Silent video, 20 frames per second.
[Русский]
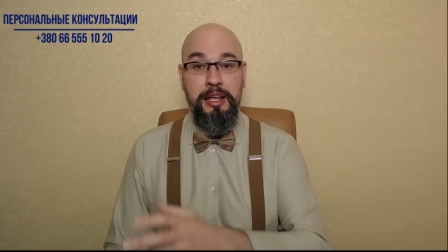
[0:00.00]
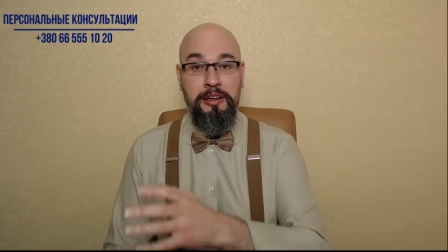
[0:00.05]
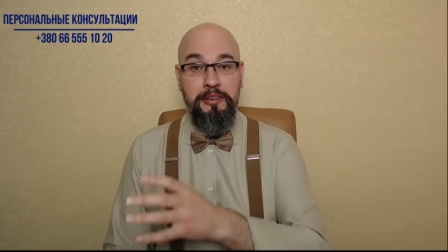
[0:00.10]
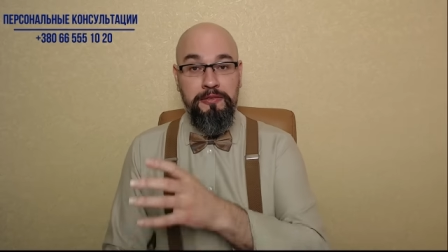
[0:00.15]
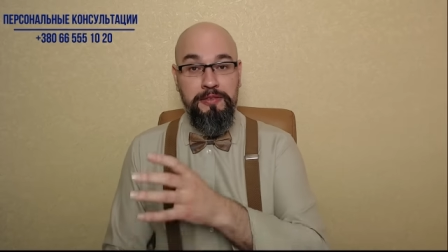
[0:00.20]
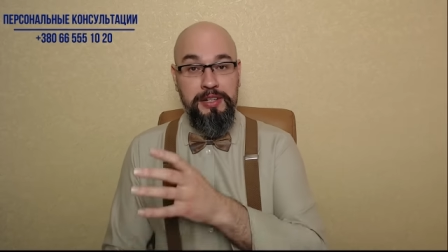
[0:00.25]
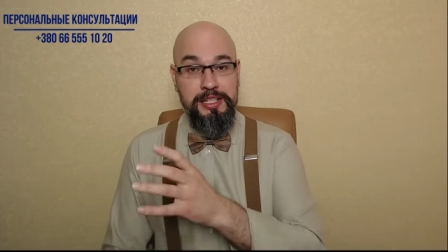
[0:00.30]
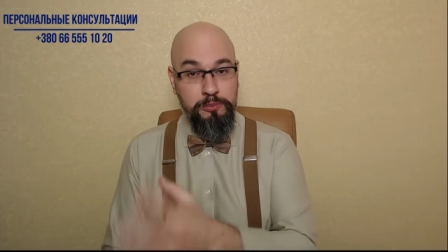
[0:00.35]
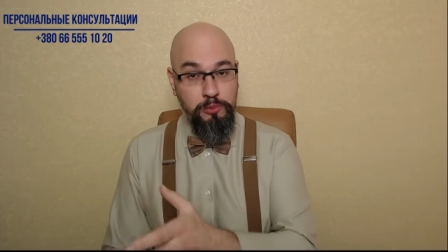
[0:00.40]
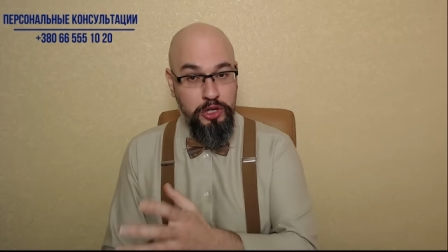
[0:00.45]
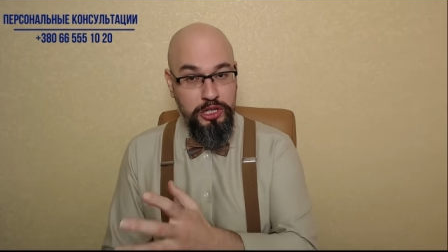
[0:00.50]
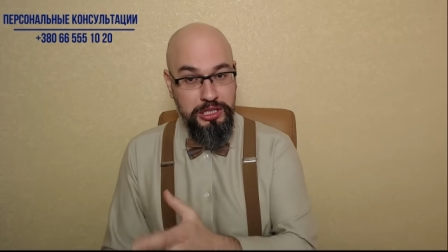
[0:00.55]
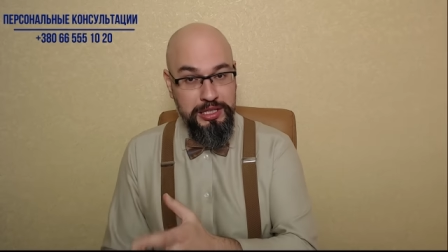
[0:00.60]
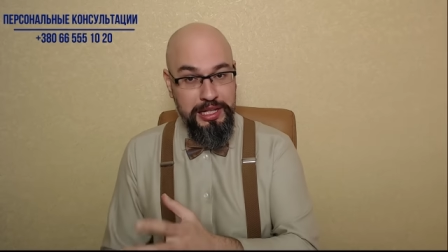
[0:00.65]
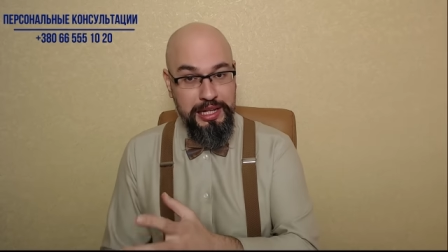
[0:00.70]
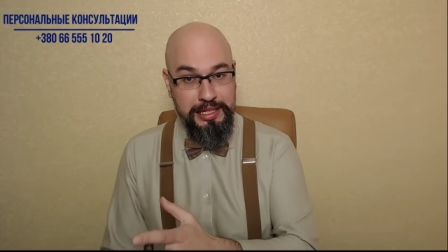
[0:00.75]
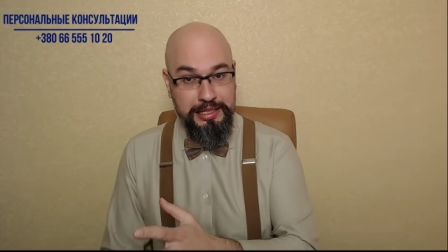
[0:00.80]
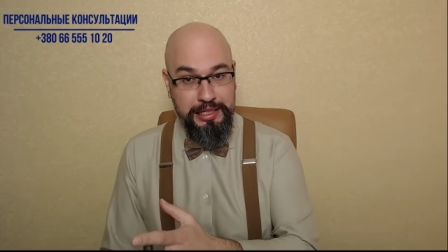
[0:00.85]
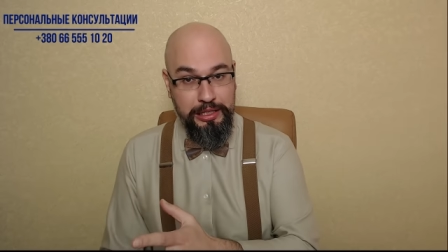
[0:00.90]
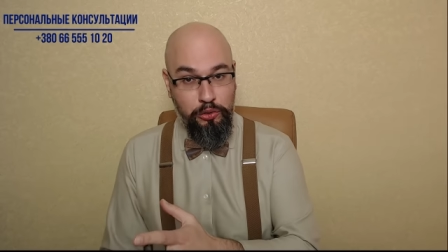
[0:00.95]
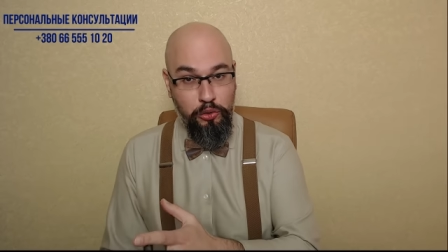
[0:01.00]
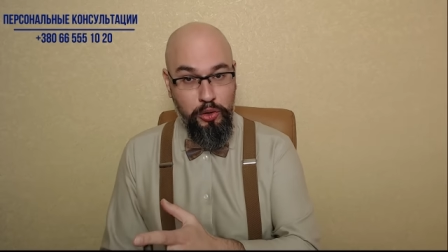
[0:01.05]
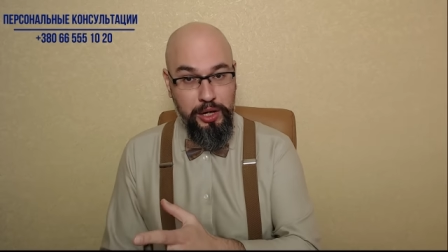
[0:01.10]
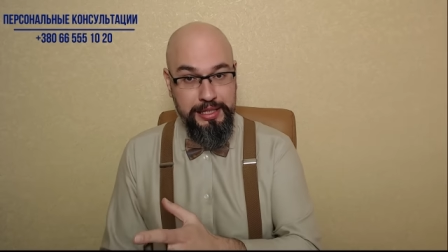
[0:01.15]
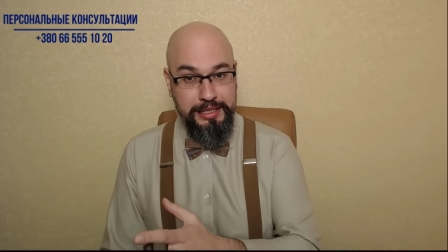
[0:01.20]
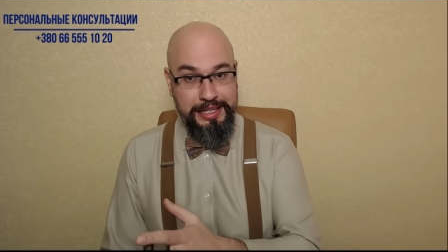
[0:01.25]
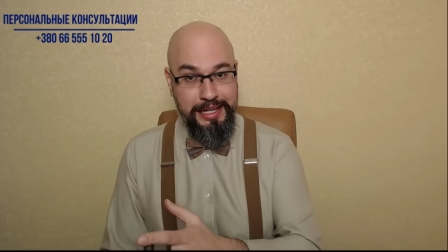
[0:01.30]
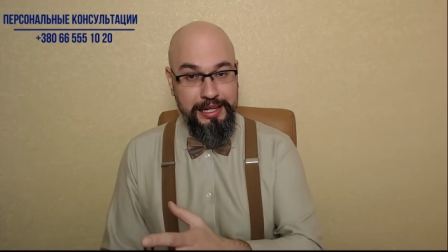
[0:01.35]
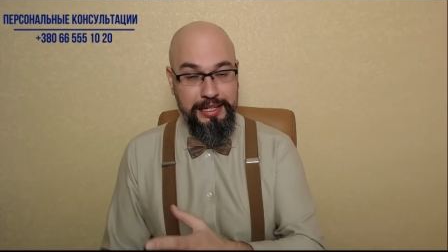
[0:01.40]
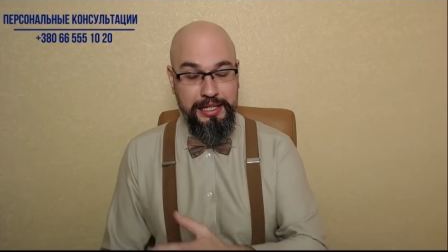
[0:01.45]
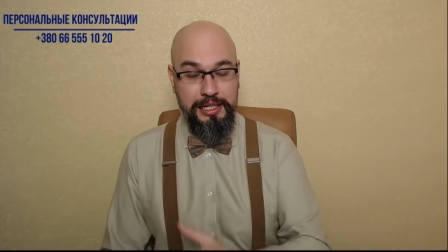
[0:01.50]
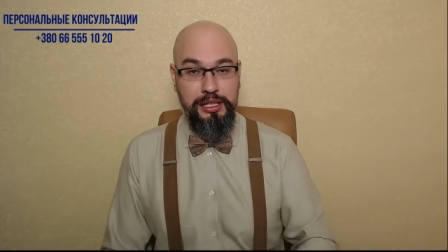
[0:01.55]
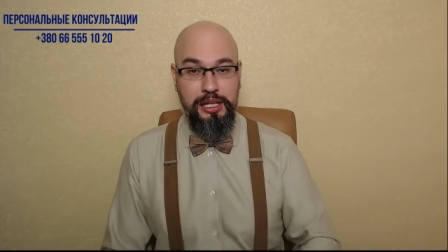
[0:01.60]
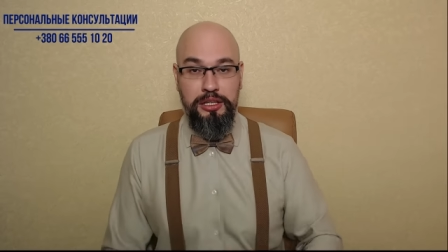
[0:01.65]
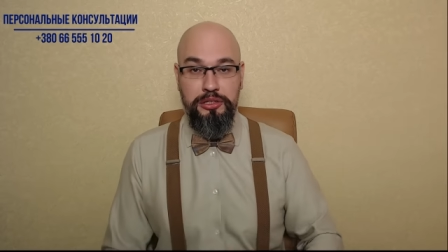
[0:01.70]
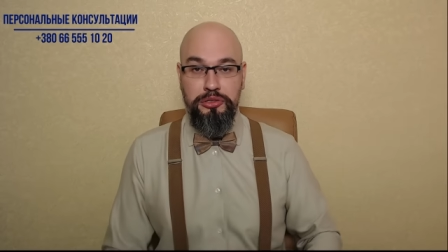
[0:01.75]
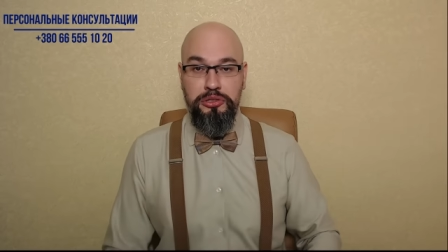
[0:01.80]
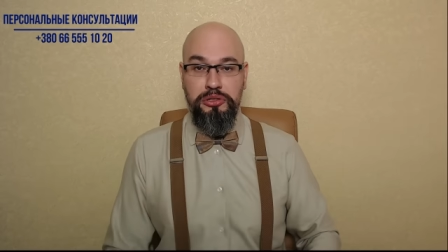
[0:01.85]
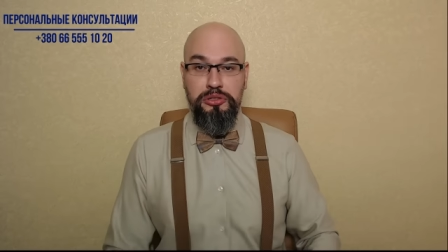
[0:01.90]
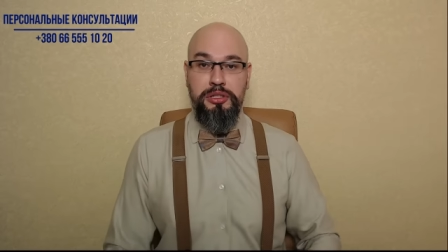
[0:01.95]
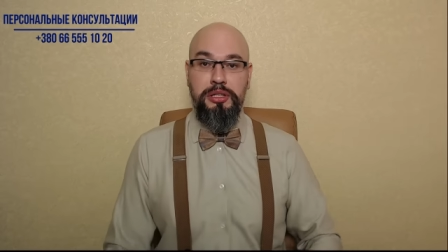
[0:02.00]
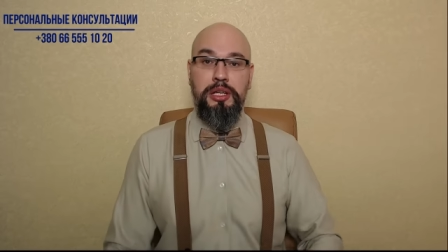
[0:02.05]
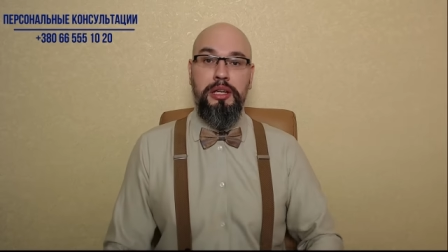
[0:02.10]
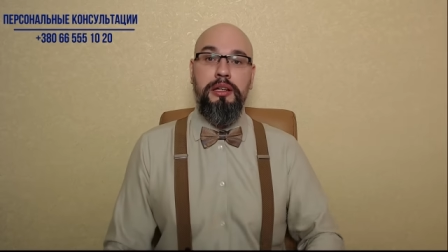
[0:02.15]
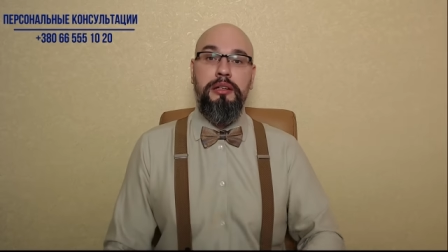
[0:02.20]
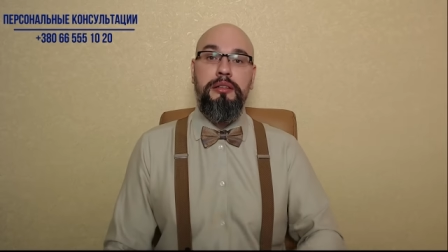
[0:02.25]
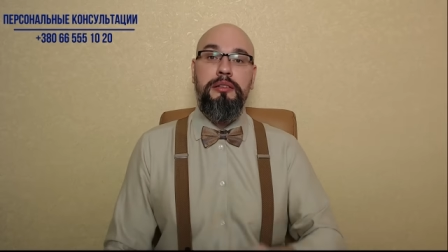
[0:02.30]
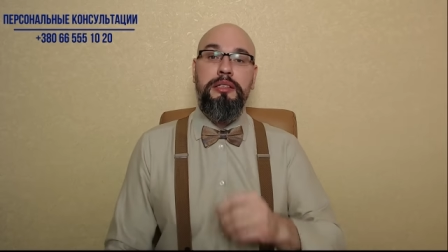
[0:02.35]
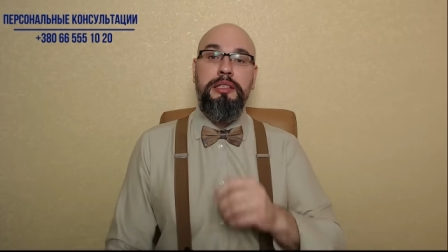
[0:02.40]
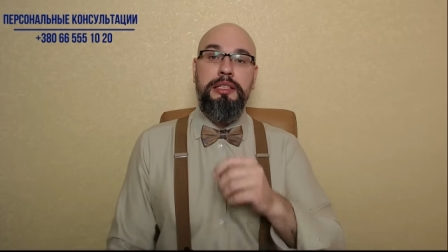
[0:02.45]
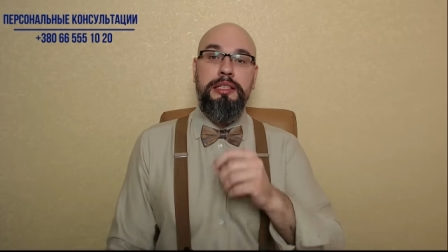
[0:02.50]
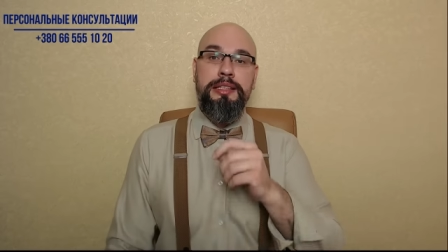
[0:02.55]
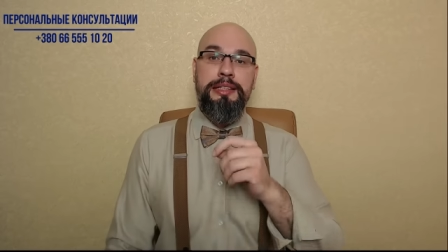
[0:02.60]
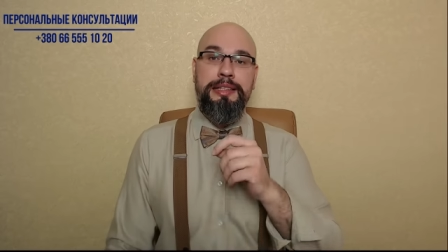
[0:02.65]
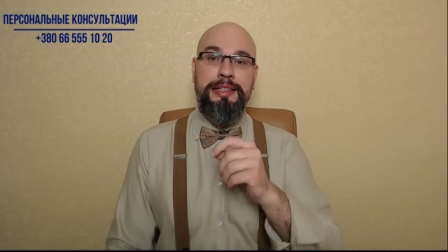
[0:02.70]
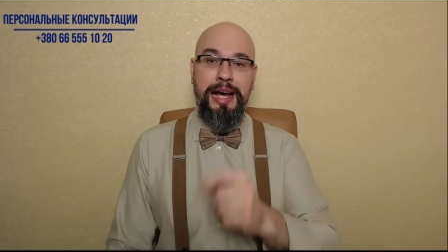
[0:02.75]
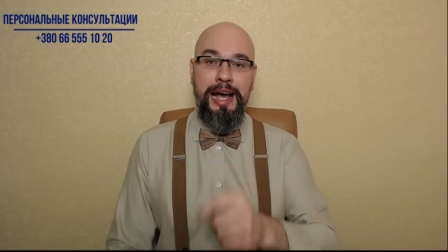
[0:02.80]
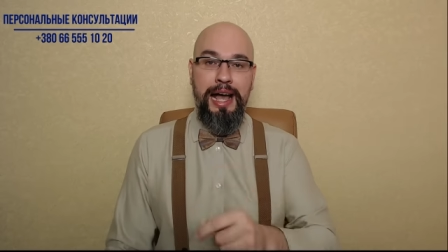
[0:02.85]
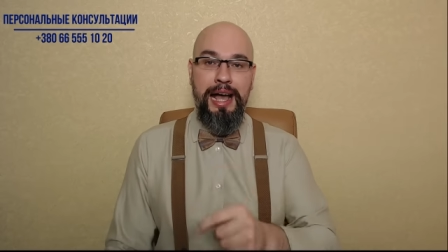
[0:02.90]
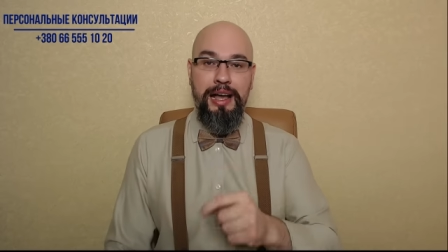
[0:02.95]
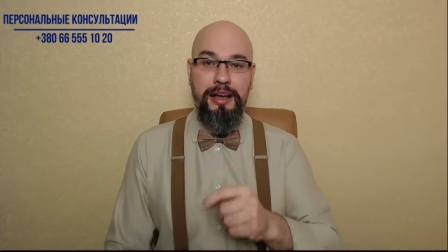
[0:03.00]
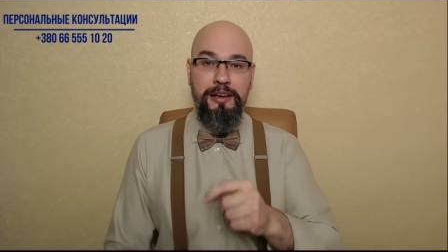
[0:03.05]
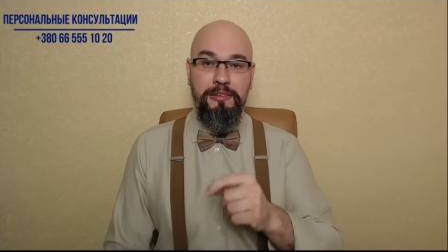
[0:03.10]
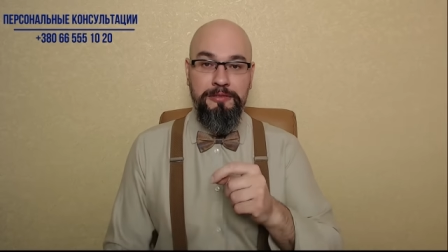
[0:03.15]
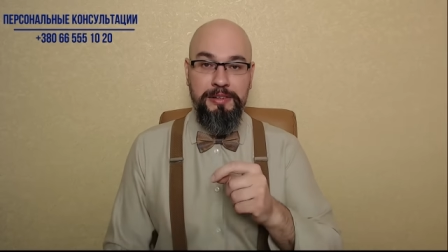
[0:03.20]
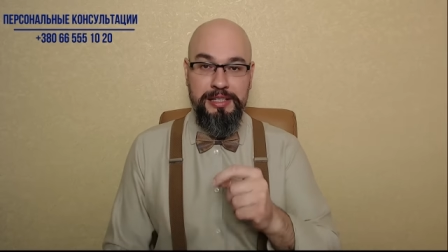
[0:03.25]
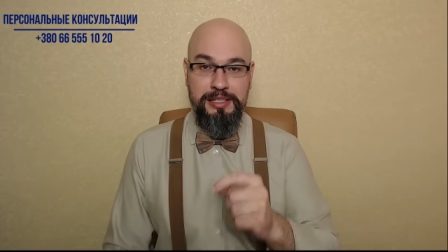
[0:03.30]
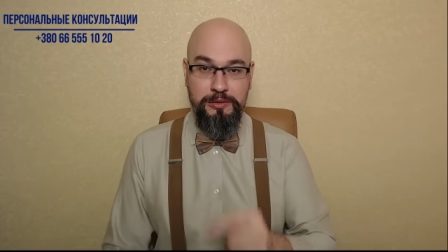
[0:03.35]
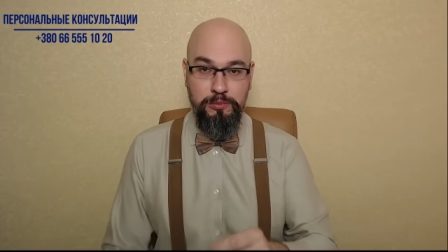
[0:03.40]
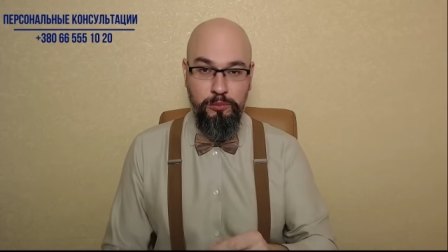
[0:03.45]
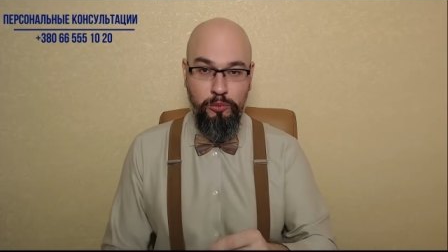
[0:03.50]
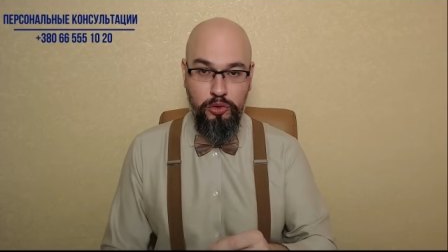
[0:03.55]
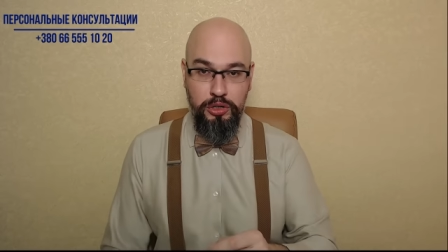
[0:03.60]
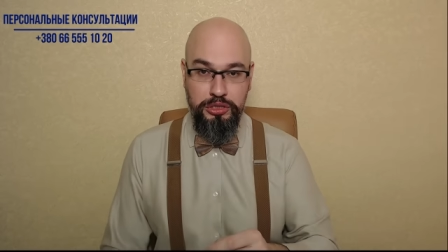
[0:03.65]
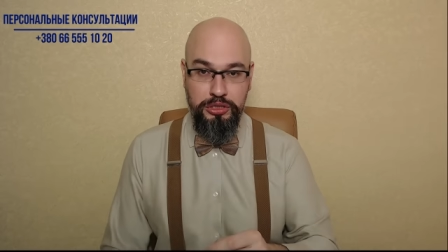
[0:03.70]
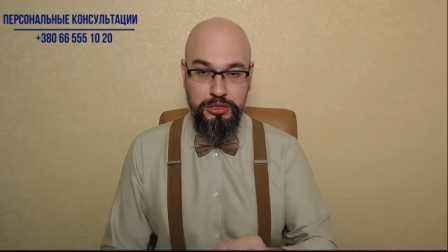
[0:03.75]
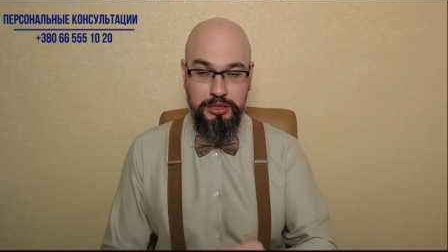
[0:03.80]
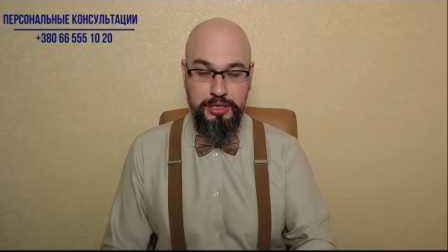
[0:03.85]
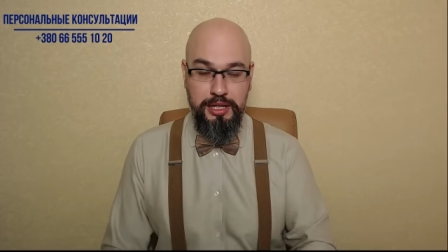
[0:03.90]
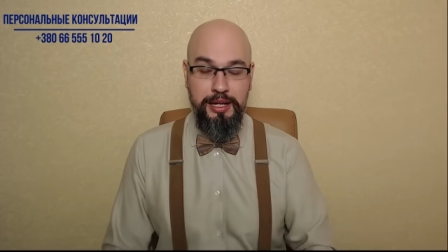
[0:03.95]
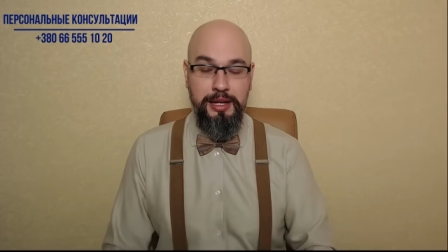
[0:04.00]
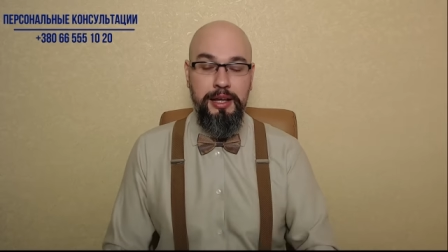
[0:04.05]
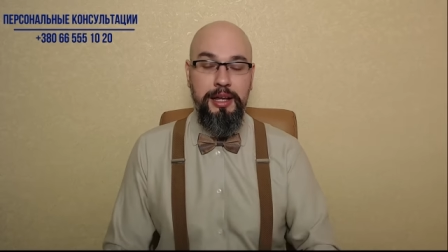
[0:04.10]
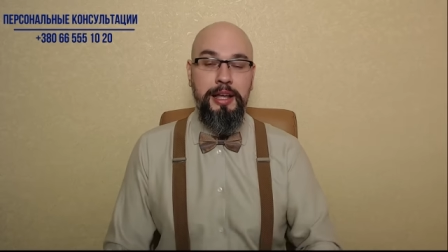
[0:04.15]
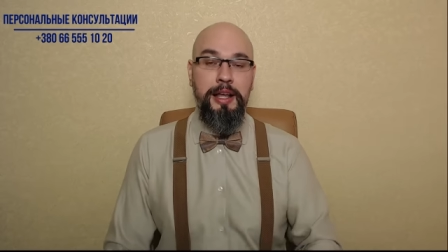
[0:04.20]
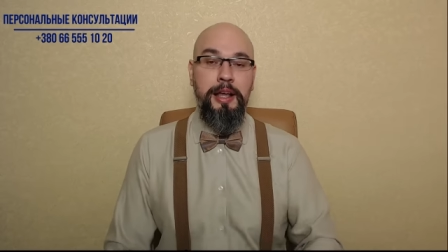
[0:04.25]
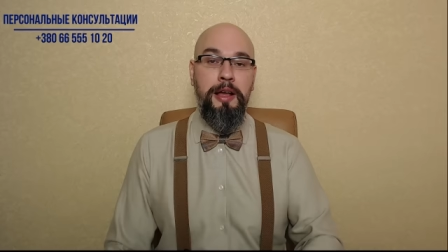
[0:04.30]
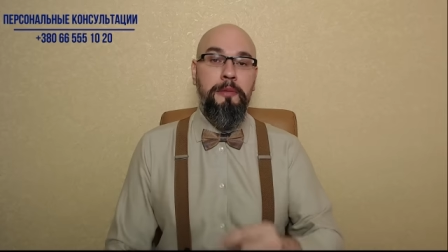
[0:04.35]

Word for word: Возможно ли такое теоретически? Да, возможно.